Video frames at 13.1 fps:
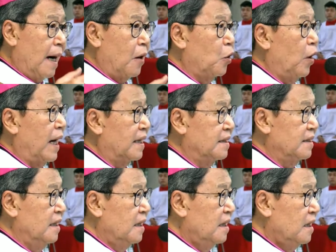bạo loạn
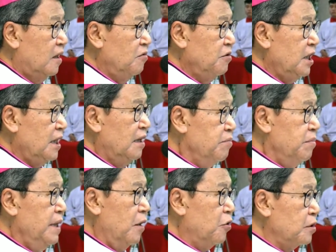không chỉ là
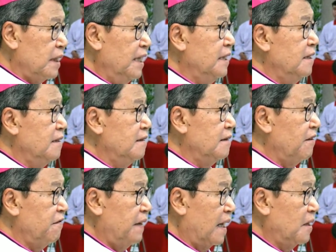biểu tình
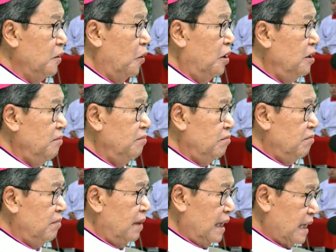để phản đối
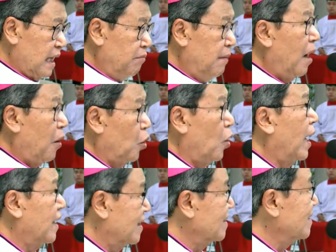mà là cả bạo
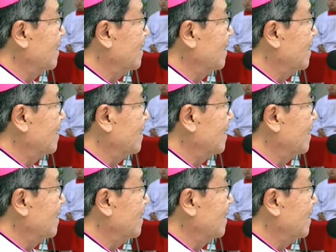loạn